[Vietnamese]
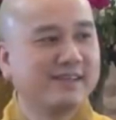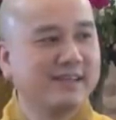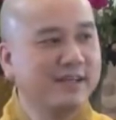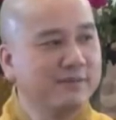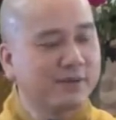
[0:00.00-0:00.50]

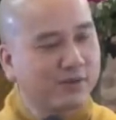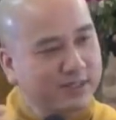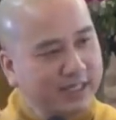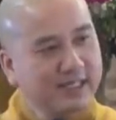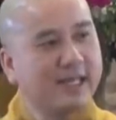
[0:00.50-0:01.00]
nếu mình có
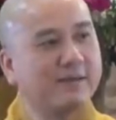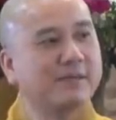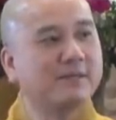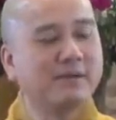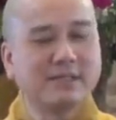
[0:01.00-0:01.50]
chánh
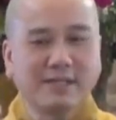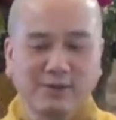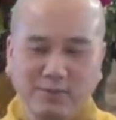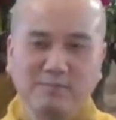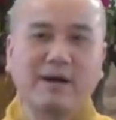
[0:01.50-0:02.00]
niệm thì mình sẽ
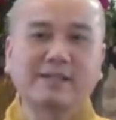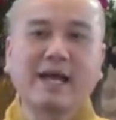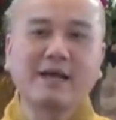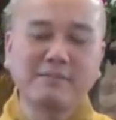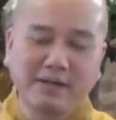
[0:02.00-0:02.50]
dụng bàn
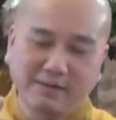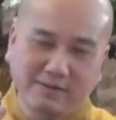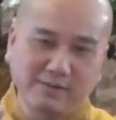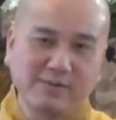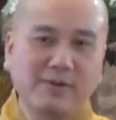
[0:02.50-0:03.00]
tay mình
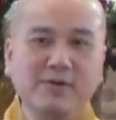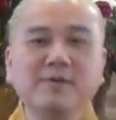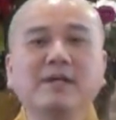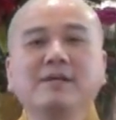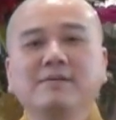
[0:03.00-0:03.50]

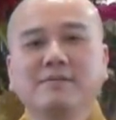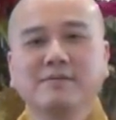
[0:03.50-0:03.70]
hữu lý